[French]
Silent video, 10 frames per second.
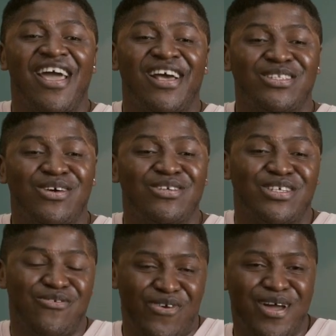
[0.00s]
Tu pourras donc
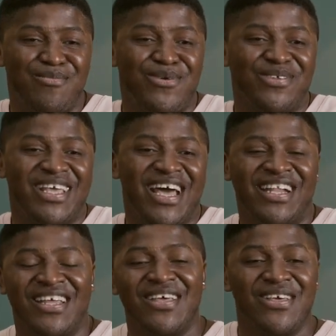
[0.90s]
monétiser ta
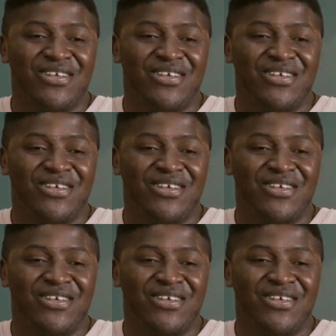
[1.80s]
chaîne